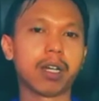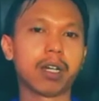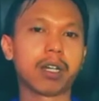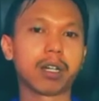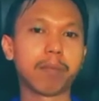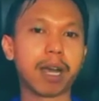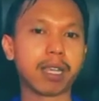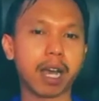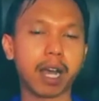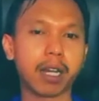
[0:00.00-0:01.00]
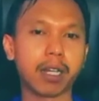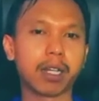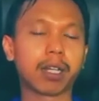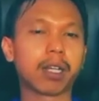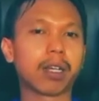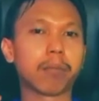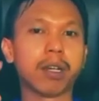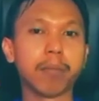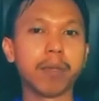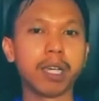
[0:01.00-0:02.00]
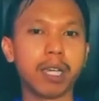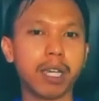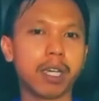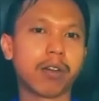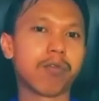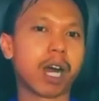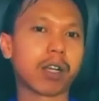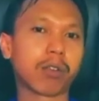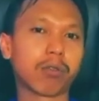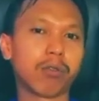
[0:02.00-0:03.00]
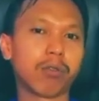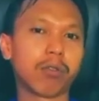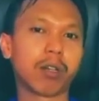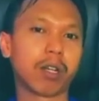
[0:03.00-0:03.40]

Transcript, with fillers: eh, kebanyakan melebihi waktu